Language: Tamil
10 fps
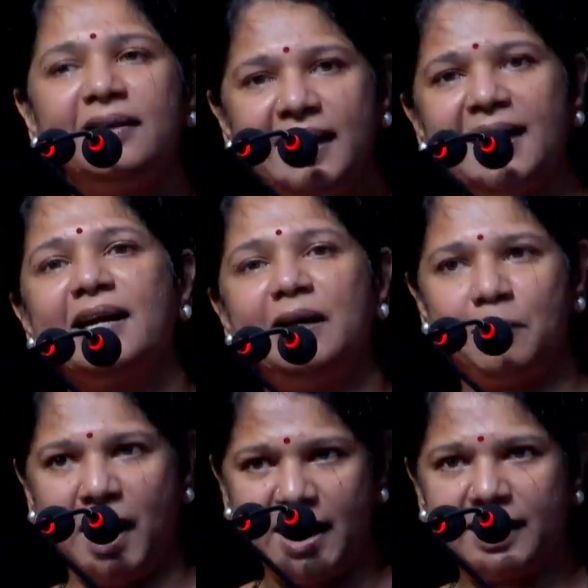நீங்கள்
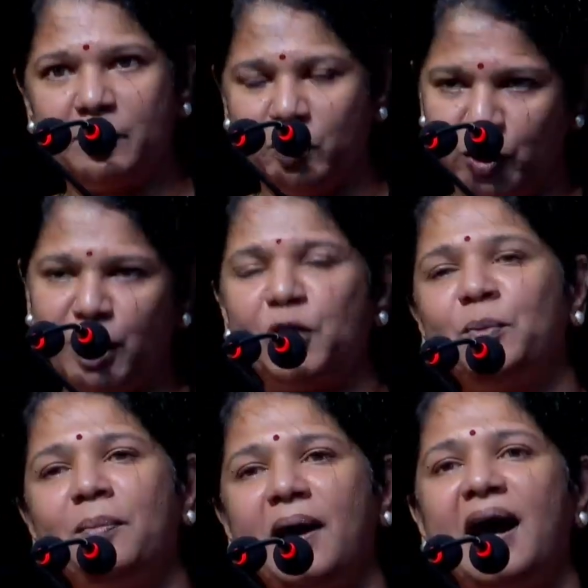மாற
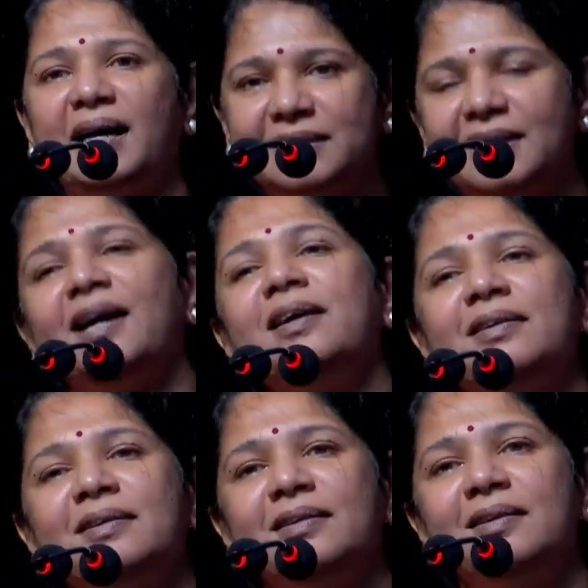முடியும் அதுதான்
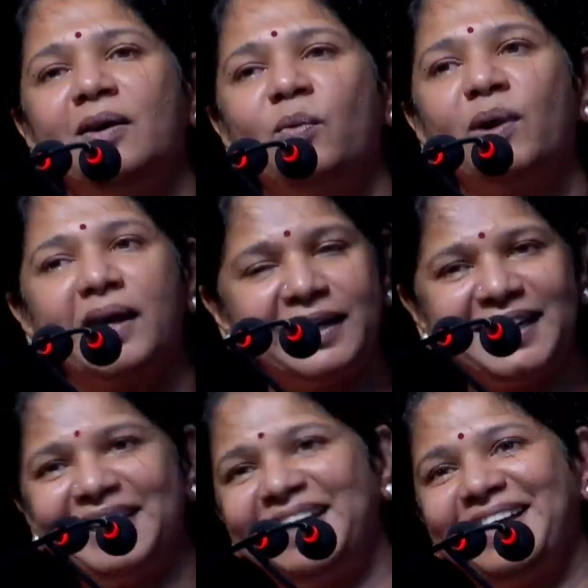உங்ககிட்ட
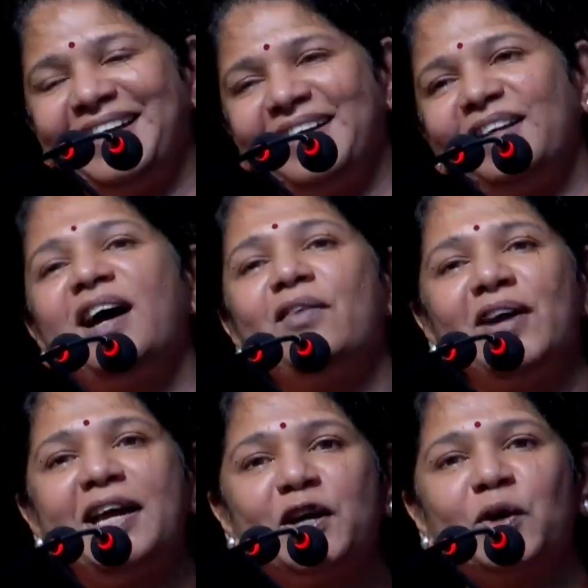இன்னைக்கு நான்
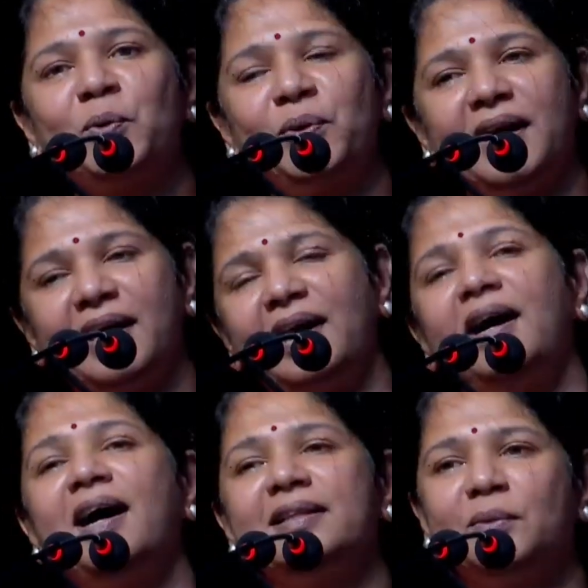வைக்கக்கூடிய
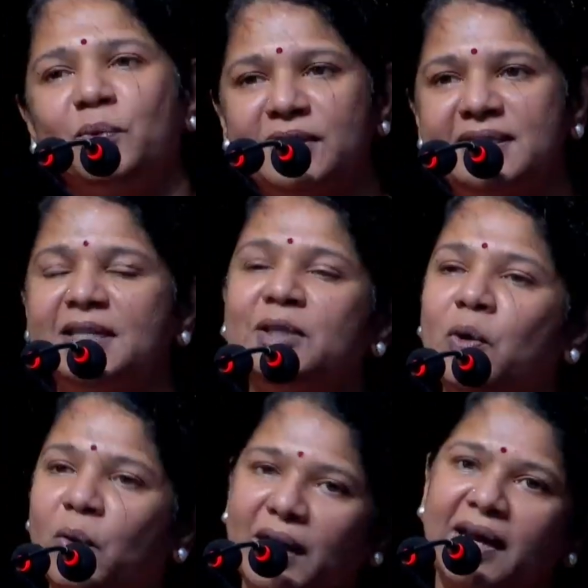அந்த ஒரு சிறு
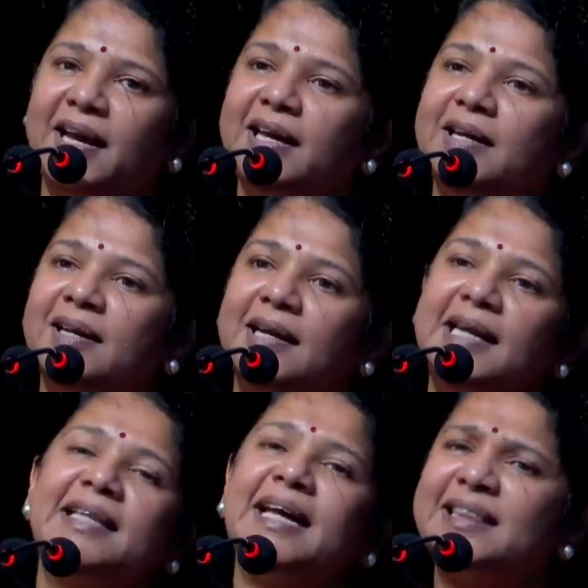கோரிக்கை
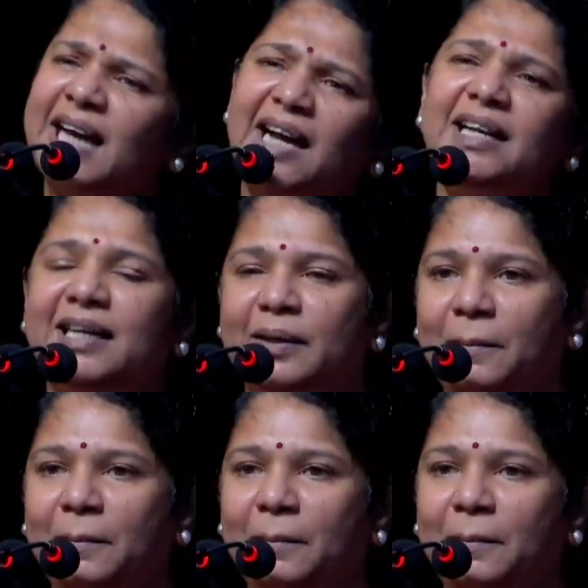இதை தாண்டி